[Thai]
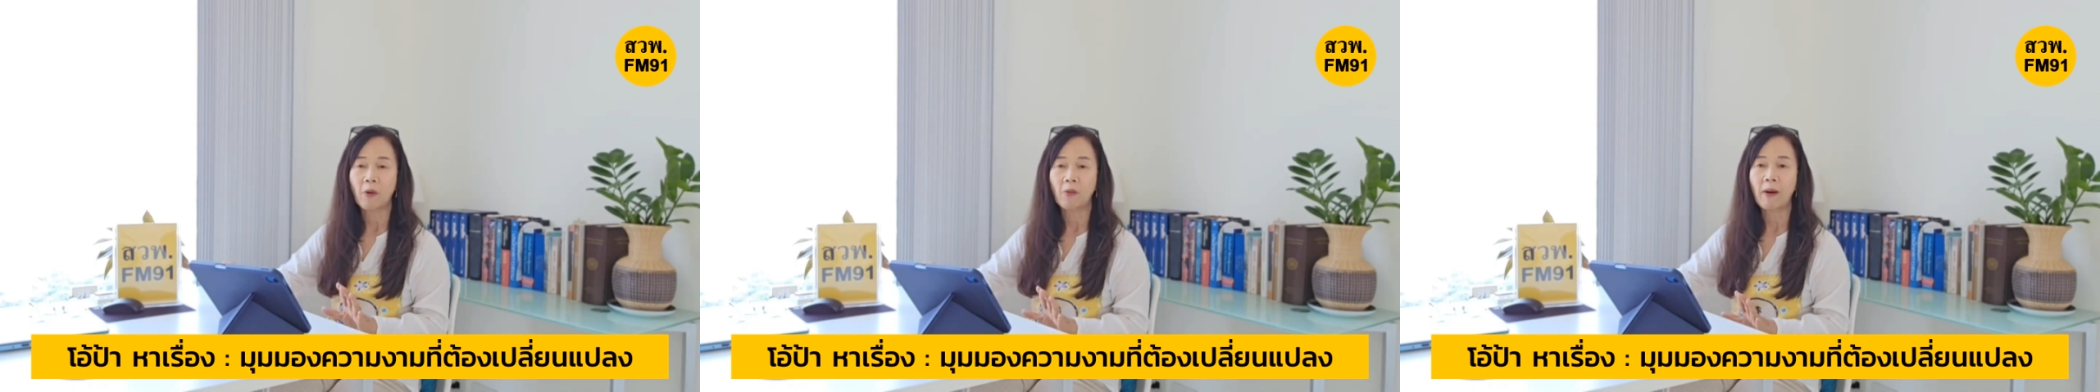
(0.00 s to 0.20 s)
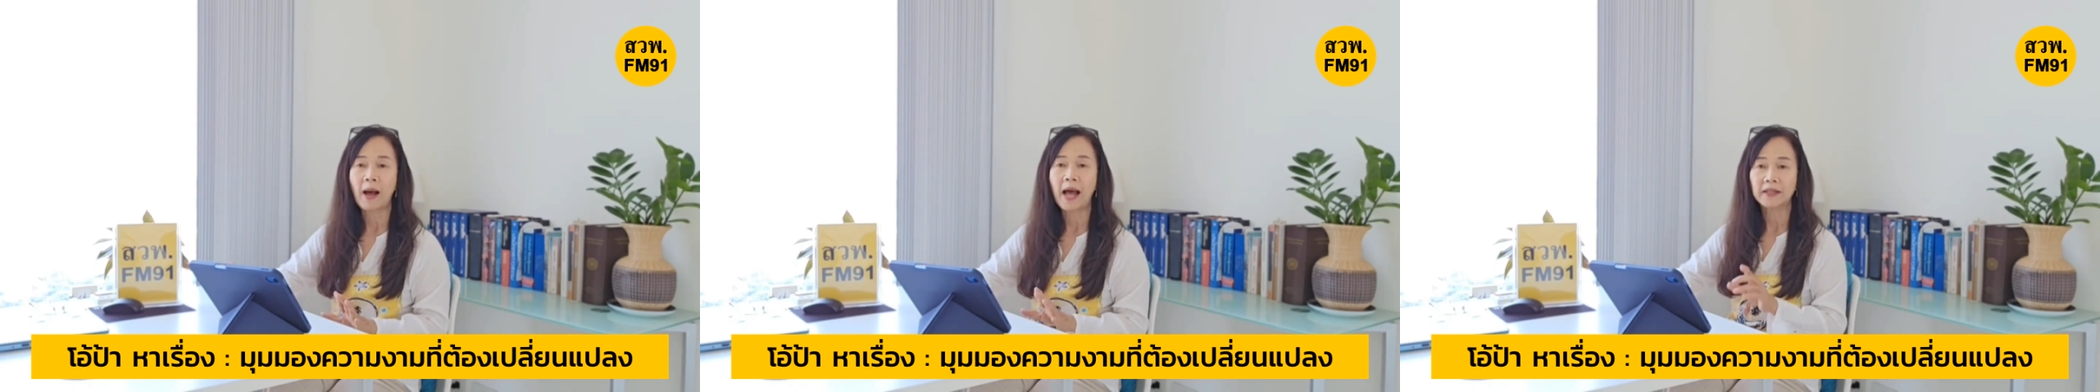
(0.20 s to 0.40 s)
บ
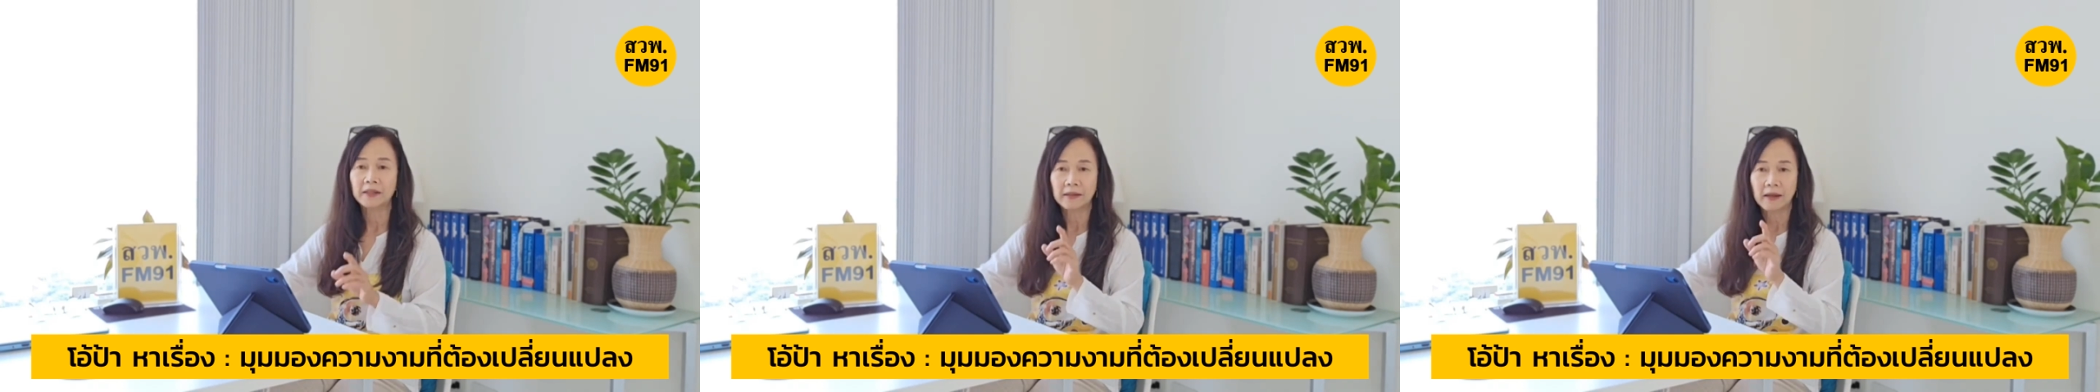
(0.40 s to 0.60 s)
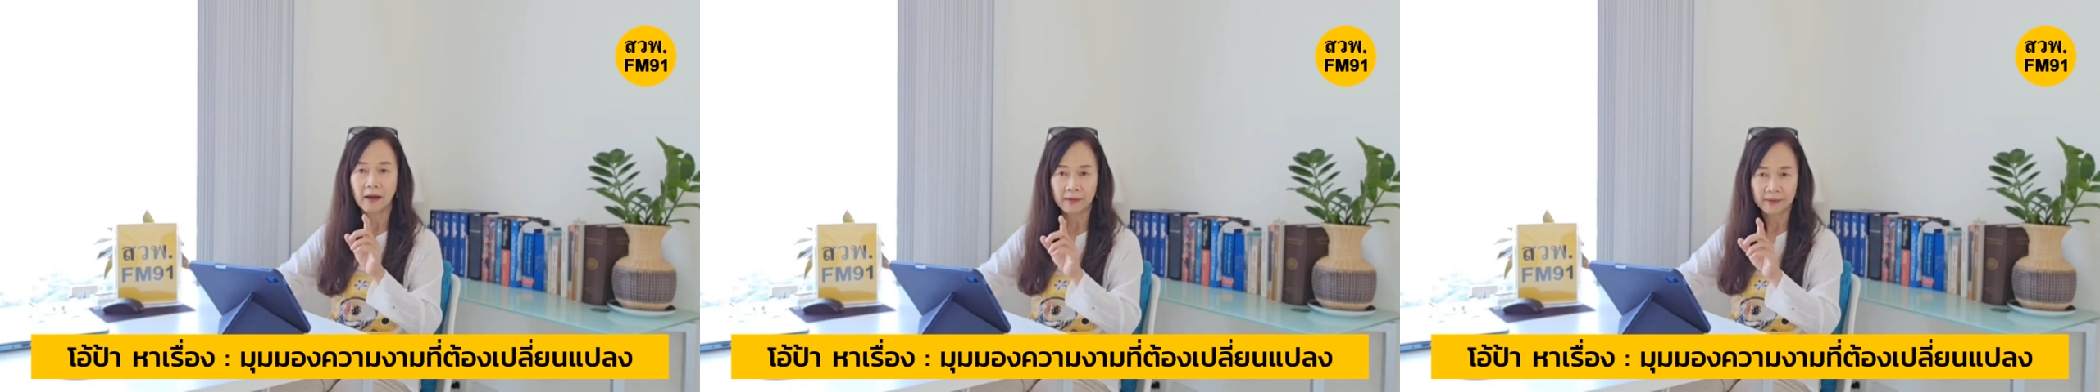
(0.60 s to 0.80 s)
อกว่า
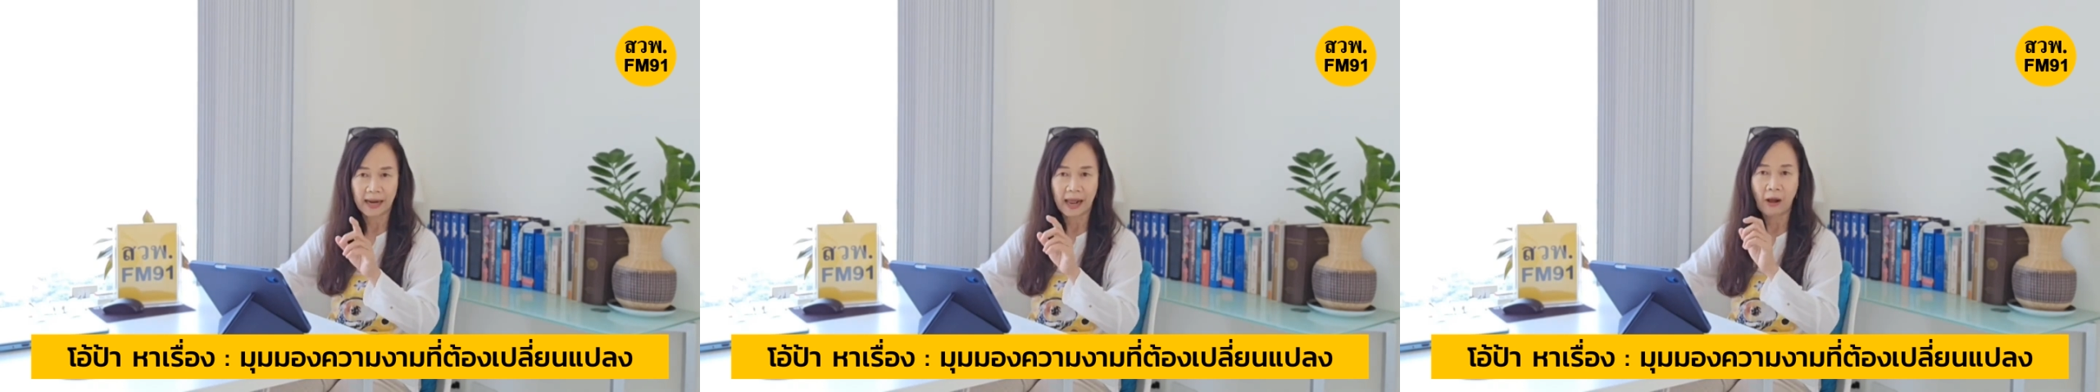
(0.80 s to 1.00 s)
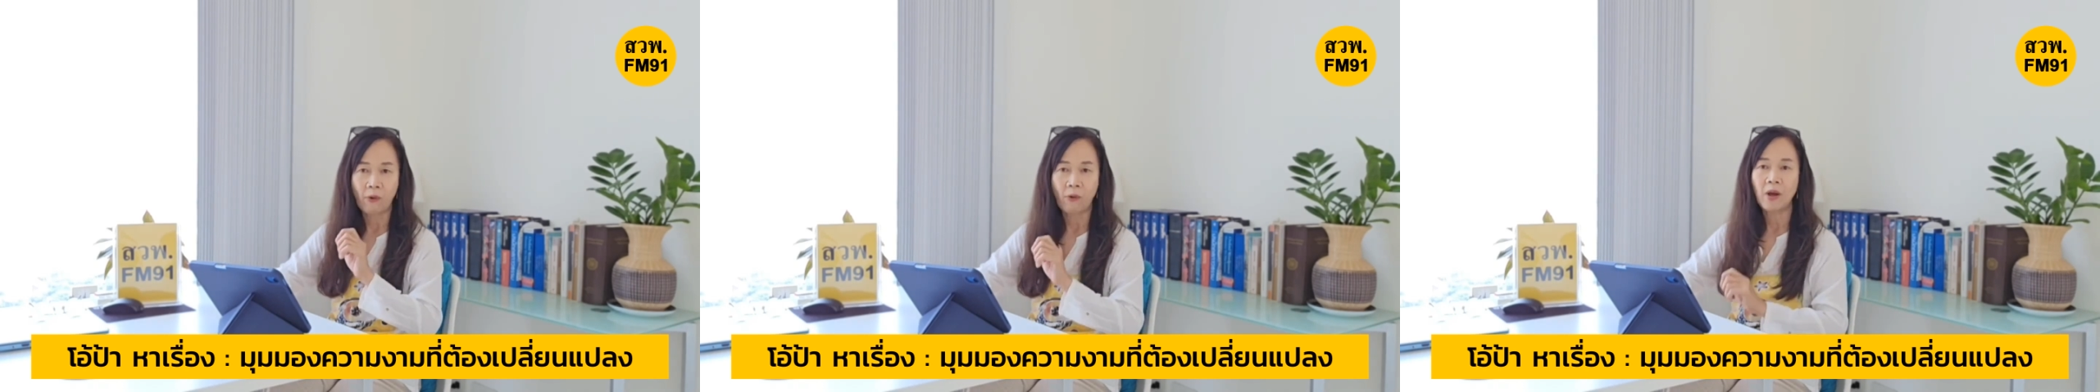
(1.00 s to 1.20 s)

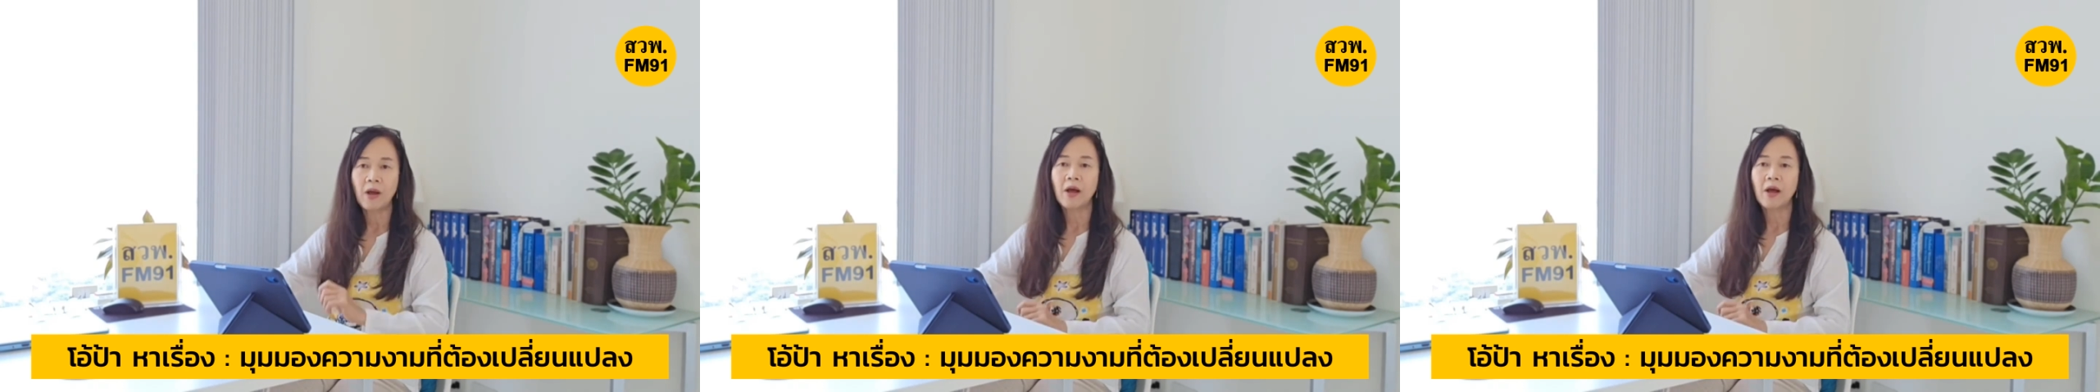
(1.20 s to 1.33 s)
เรา